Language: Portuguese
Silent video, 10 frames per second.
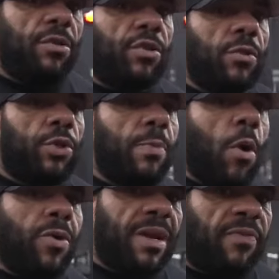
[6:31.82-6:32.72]
Jorlan,
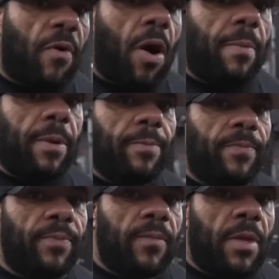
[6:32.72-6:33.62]
Pabrilou e Toguro
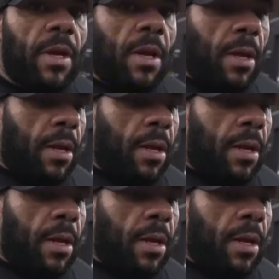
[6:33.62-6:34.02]
são alguns dos